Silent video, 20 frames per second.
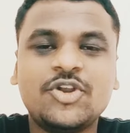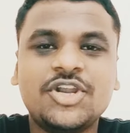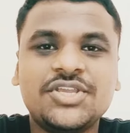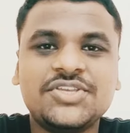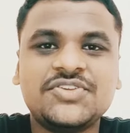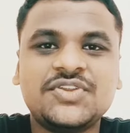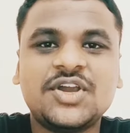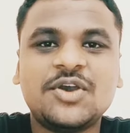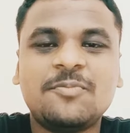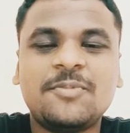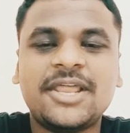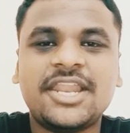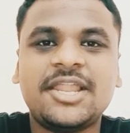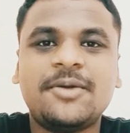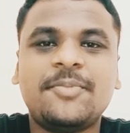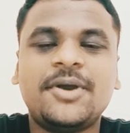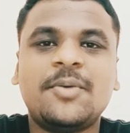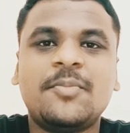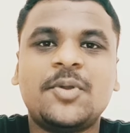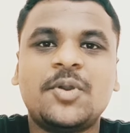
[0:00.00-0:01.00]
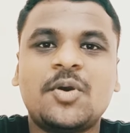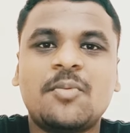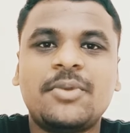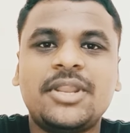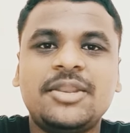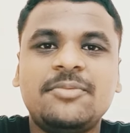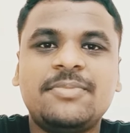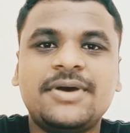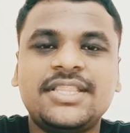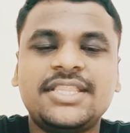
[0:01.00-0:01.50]
மோட்டிவேஷன் வகுப்பில் என்ன பார்க்க போகிறோம்
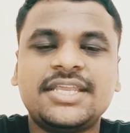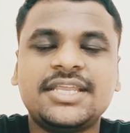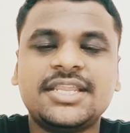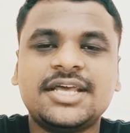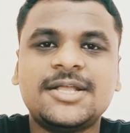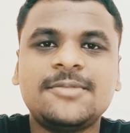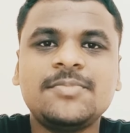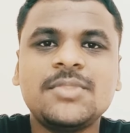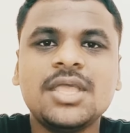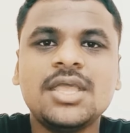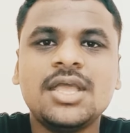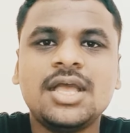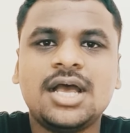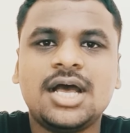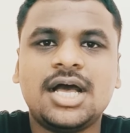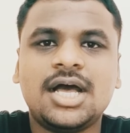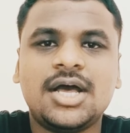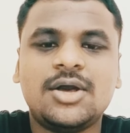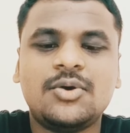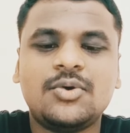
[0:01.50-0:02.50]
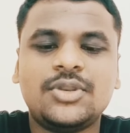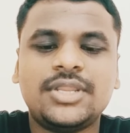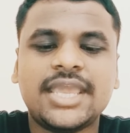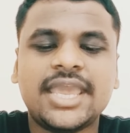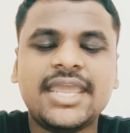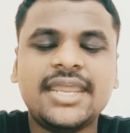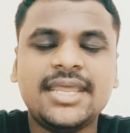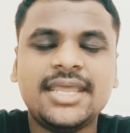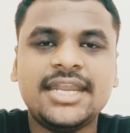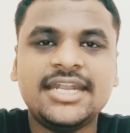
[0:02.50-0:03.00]
அப்படின்னு பார்த்தீங்கன்னா ஒரு
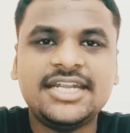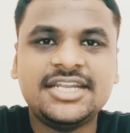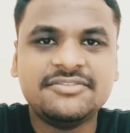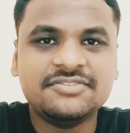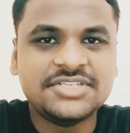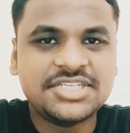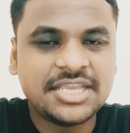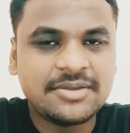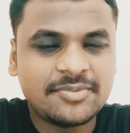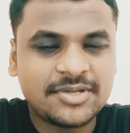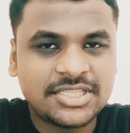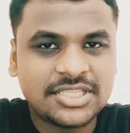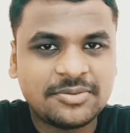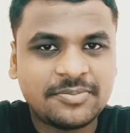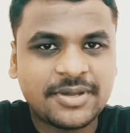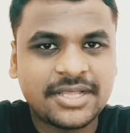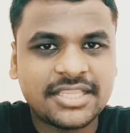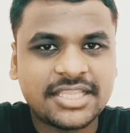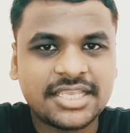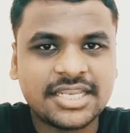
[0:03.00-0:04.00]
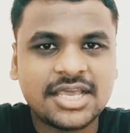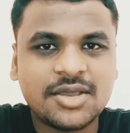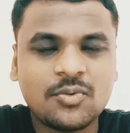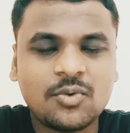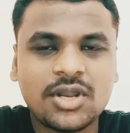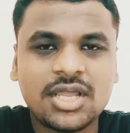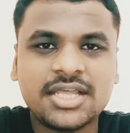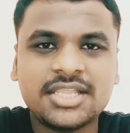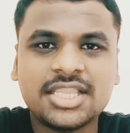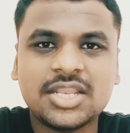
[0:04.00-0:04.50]
எ எட்டு விஷயம் வந்து பார்த்தீங்கன்னா
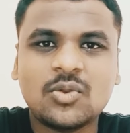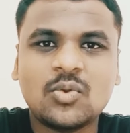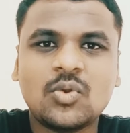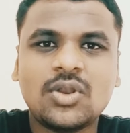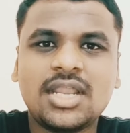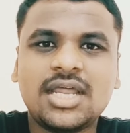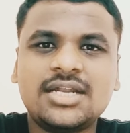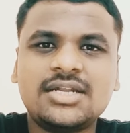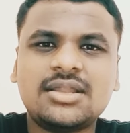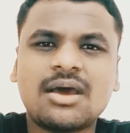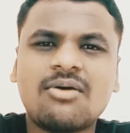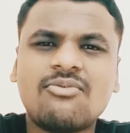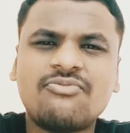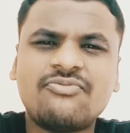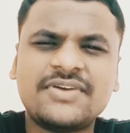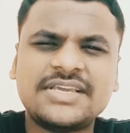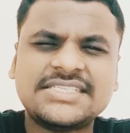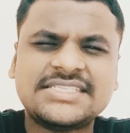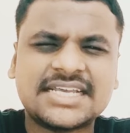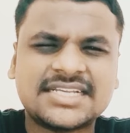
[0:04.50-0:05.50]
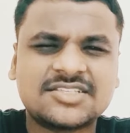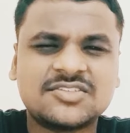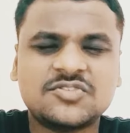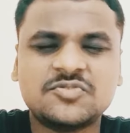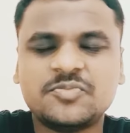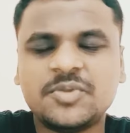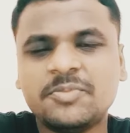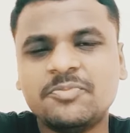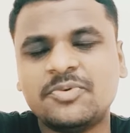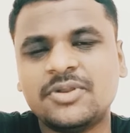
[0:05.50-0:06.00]
உலகத்தில் உள்ள டாப் ஃபைவ்
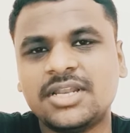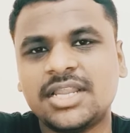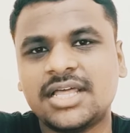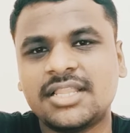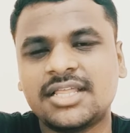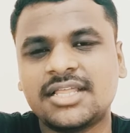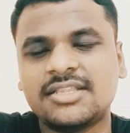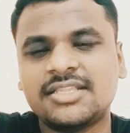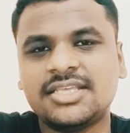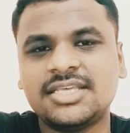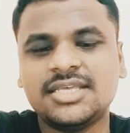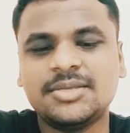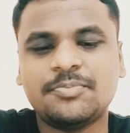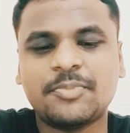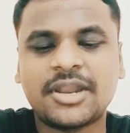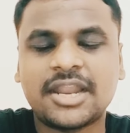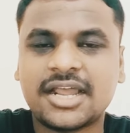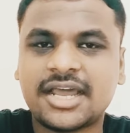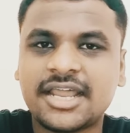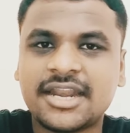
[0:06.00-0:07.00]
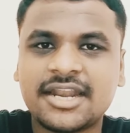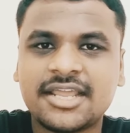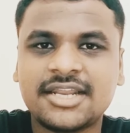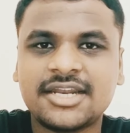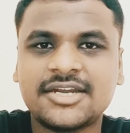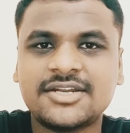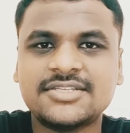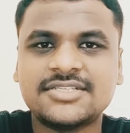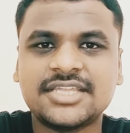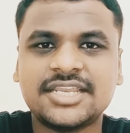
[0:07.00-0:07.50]
சக்ஸஸ்ஃபுல் பீப்புள் அதாவது பணக்காரனாக
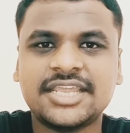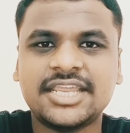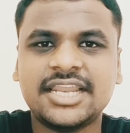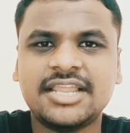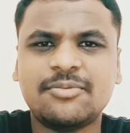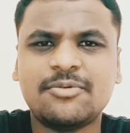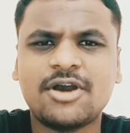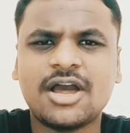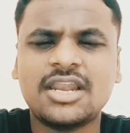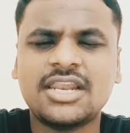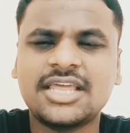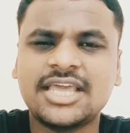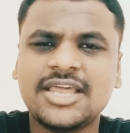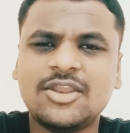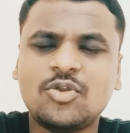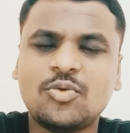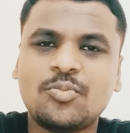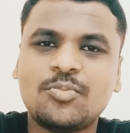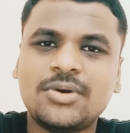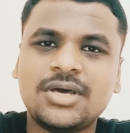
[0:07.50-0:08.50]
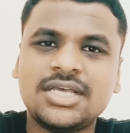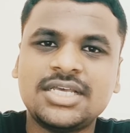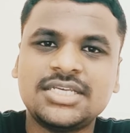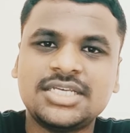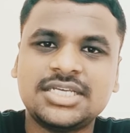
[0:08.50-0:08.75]
இருக்கட்டும் சரி இல்லை வாழ்க்கையை ரொம்ப